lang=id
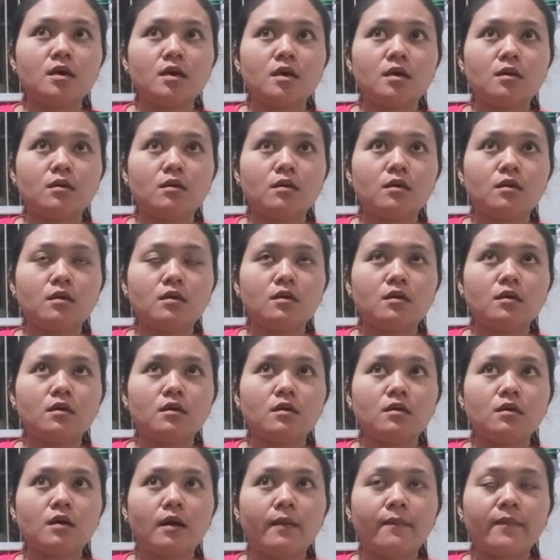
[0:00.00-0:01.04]

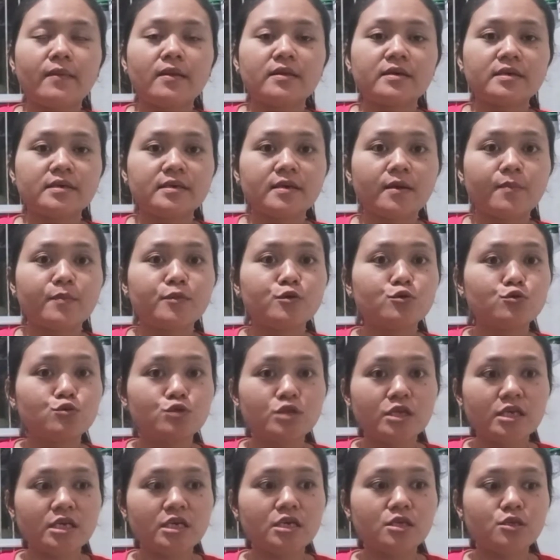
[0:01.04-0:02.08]
uh, apalagi ya
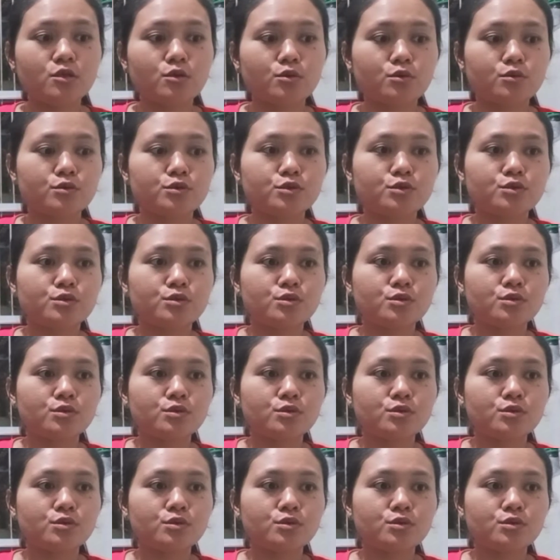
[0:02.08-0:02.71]
Beauty terus